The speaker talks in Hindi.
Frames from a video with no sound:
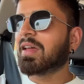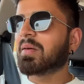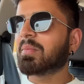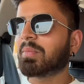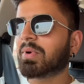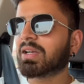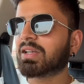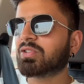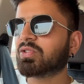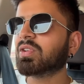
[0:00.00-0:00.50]

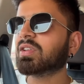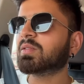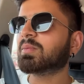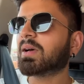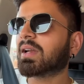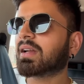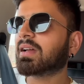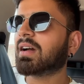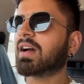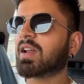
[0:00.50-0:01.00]
बट जो इस
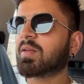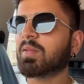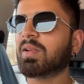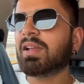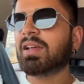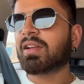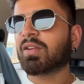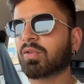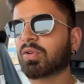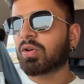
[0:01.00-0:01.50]
बार कार में
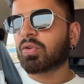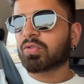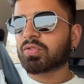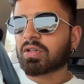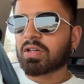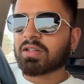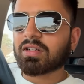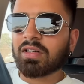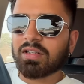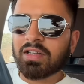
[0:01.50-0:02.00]
ले रहा हूँ ना
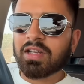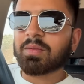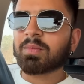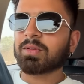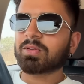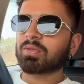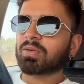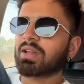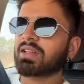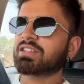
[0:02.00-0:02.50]
उसका कलर भी
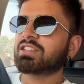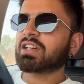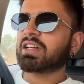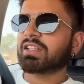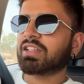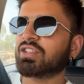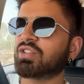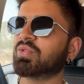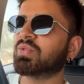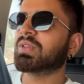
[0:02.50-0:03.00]
थोड़ा
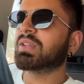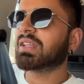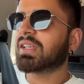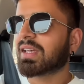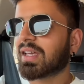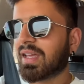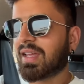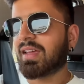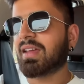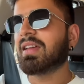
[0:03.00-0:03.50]
ज़्यादा यूनिक
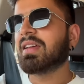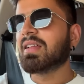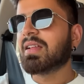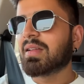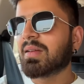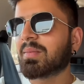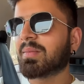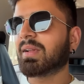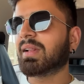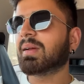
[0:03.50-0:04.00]
है
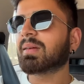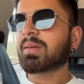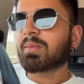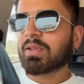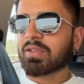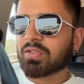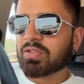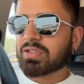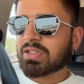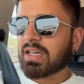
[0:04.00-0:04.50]
मतलब कि
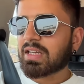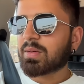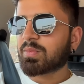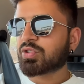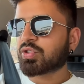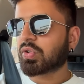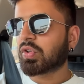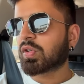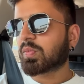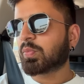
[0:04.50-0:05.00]
मैं सोचा है अब
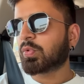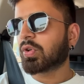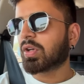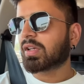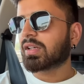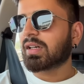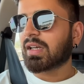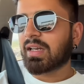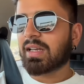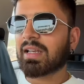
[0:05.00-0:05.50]
शौक पूरे
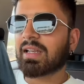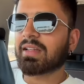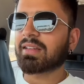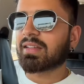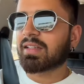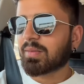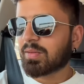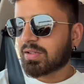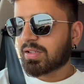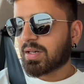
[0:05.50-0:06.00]
कर ही
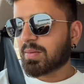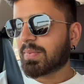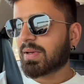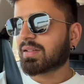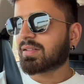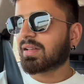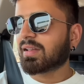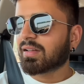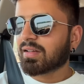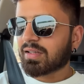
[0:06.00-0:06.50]
लेते हैं इतना
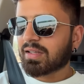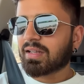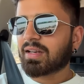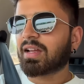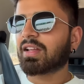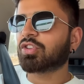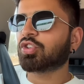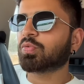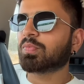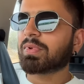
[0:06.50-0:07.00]
पैसा लग ही रहा
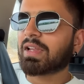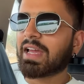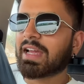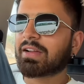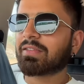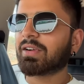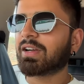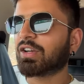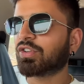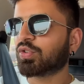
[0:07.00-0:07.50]
है तो ब्लैक
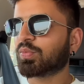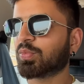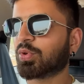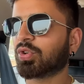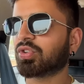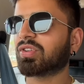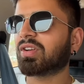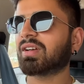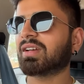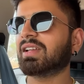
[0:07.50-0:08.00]
वाइट तो
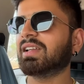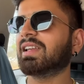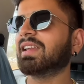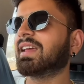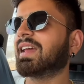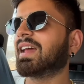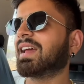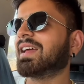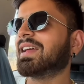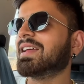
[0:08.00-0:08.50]
बहुत रख
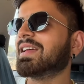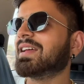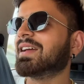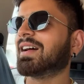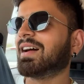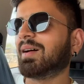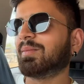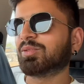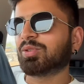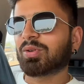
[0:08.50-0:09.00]
लिए
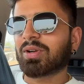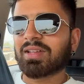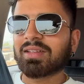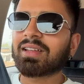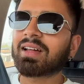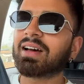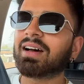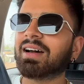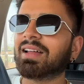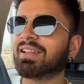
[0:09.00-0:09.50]
हैं अब थोड़ा सा
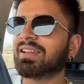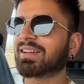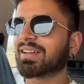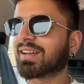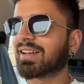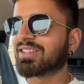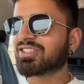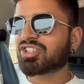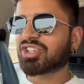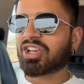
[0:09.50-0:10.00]
अलग
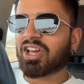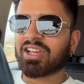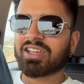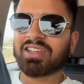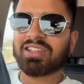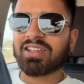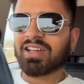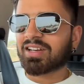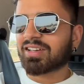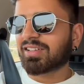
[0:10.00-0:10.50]

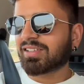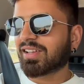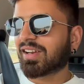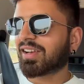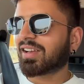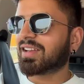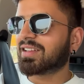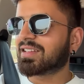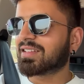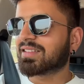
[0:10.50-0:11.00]
चटाकेदार कलर
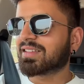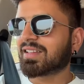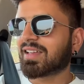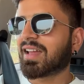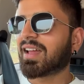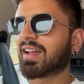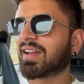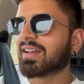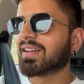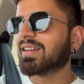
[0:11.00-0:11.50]
ले लेते
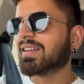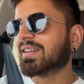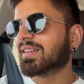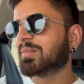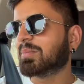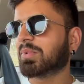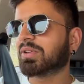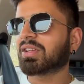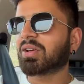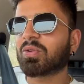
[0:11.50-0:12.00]

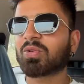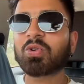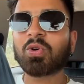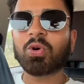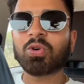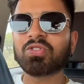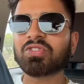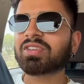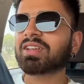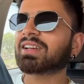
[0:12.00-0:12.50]
हैं बताओ
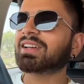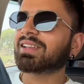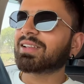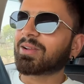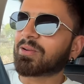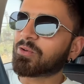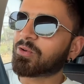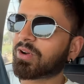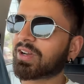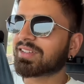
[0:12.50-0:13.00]
कौन सा कलर
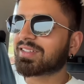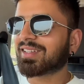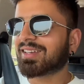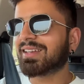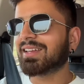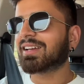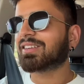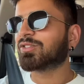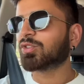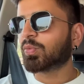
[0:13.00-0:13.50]
होगा
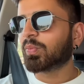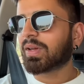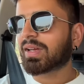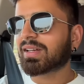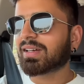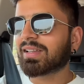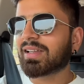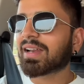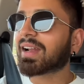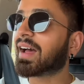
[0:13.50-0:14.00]
थ्री एक्सो में
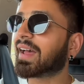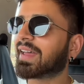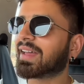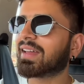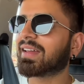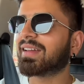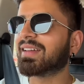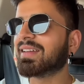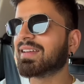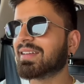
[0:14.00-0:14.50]
कलर आया
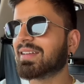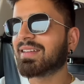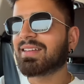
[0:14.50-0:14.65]
है